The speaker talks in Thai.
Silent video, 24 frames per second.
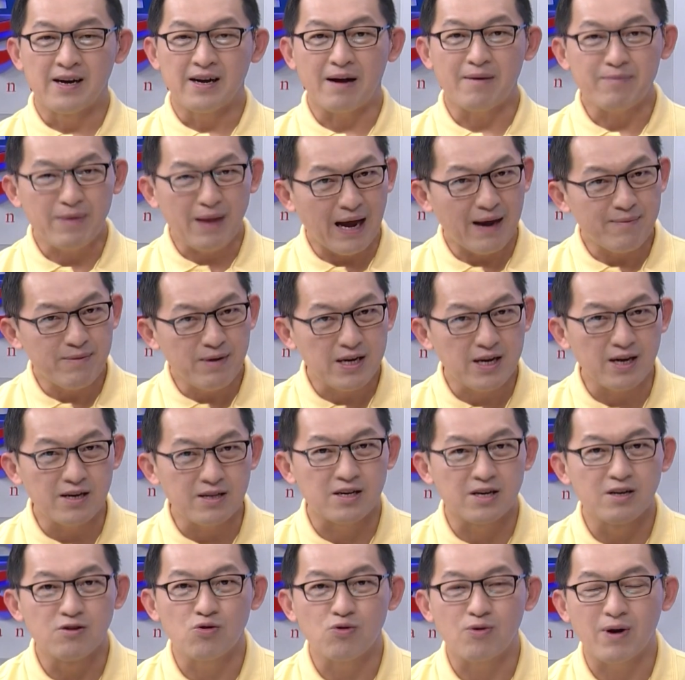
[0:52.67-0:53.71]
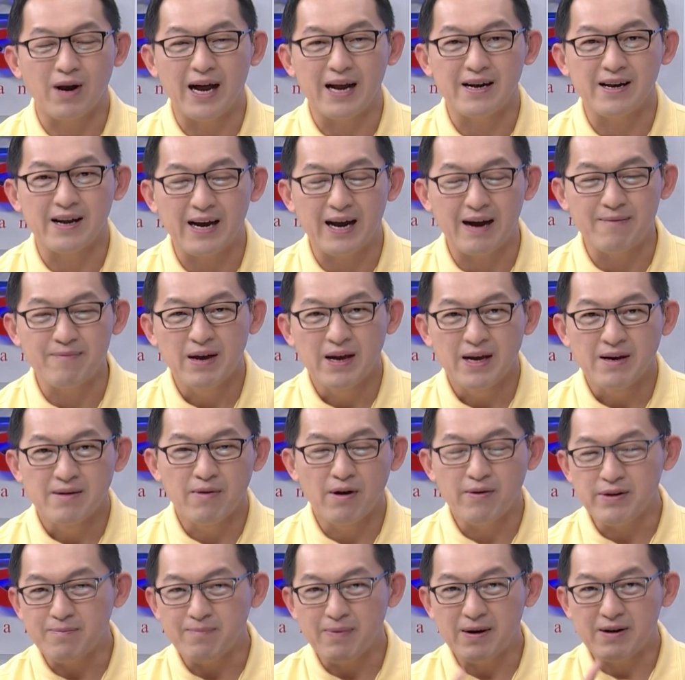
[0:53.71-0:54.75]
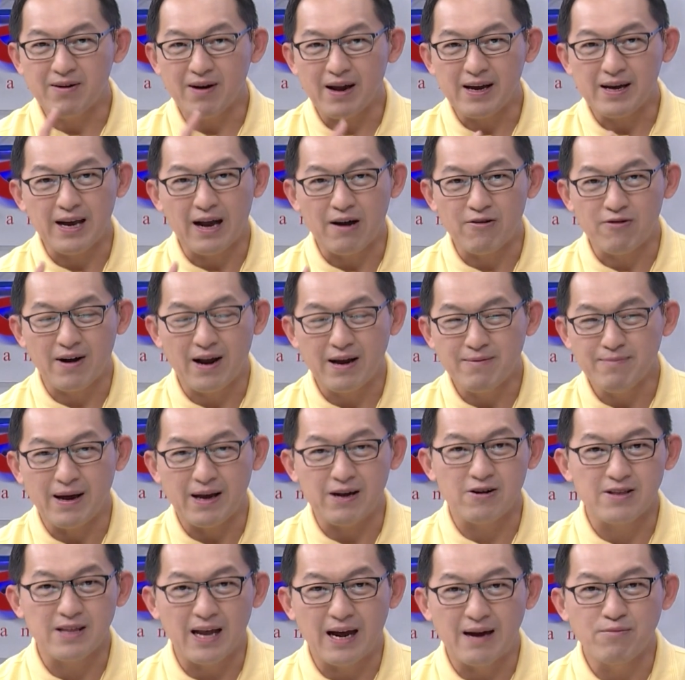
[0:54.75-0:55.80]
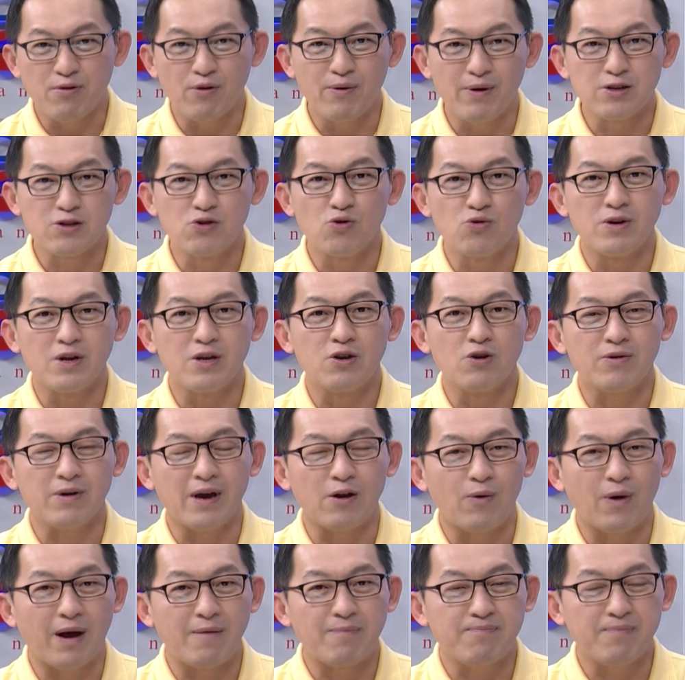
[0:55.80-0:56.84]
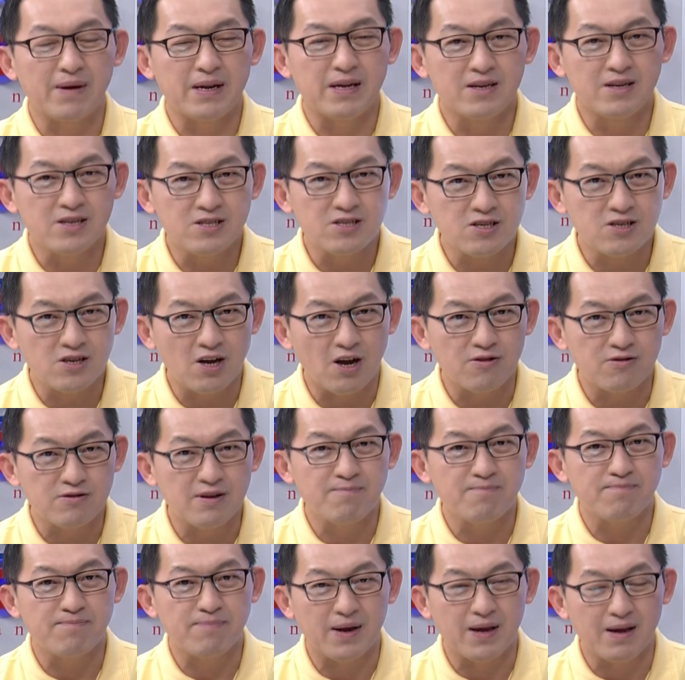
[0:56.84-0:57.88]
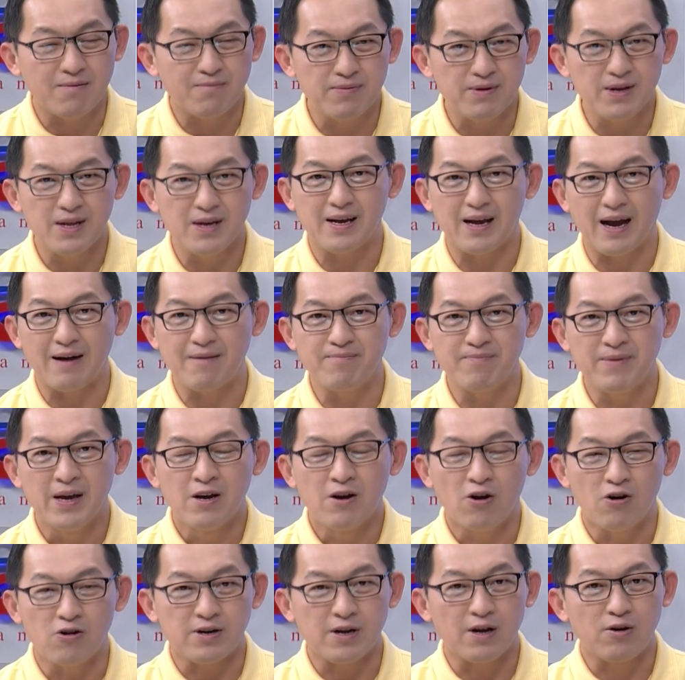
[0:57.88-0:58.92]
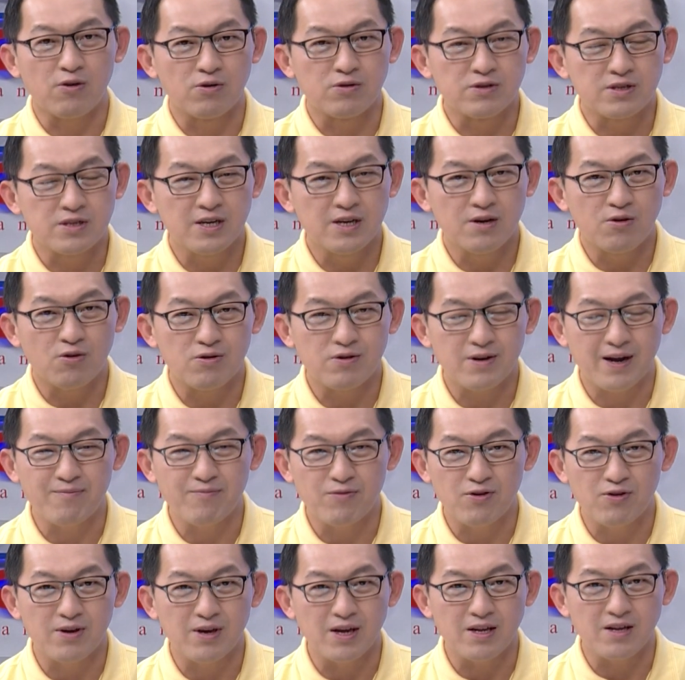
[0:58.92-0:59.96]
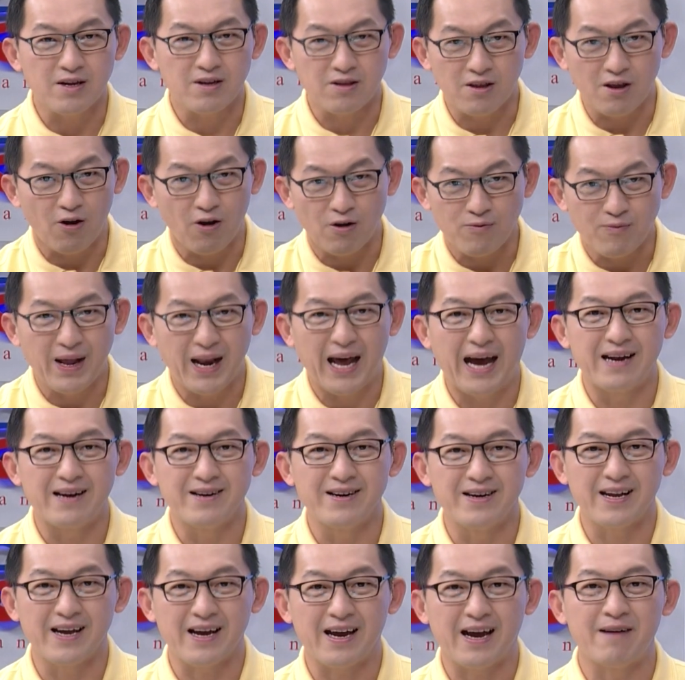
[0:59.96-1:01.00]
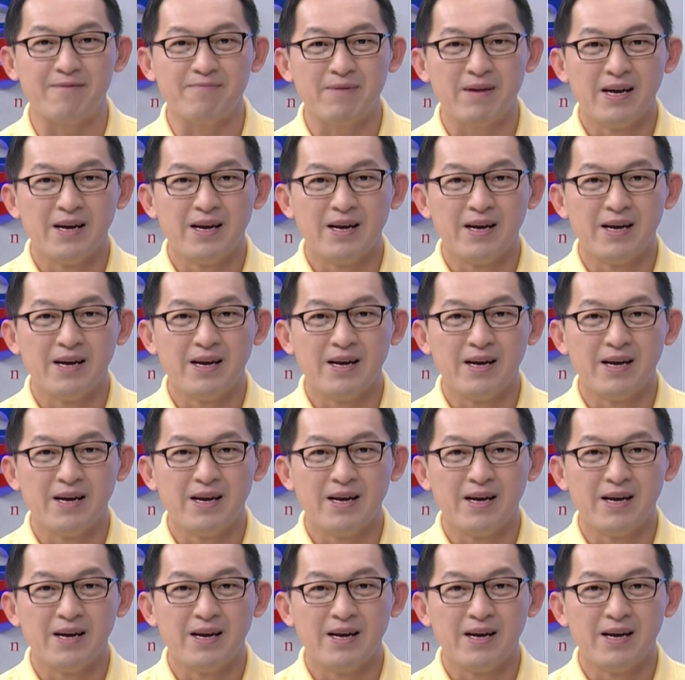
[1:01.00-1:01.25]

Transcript: คำถามนี้เกิดขึ้นทุกครั้งนะครับไม่ว่าจะเป็นรายเก่ารายใหม่ก็ตาม เพราะว่าอยู่ในยุคแห่งความเป็นดิจิทัลที่เปลี่ยนพฤติกรรมของทั้งคนซื้อคนทำธุรกิจเนี่ยตลอดเวลาเลยนะครับ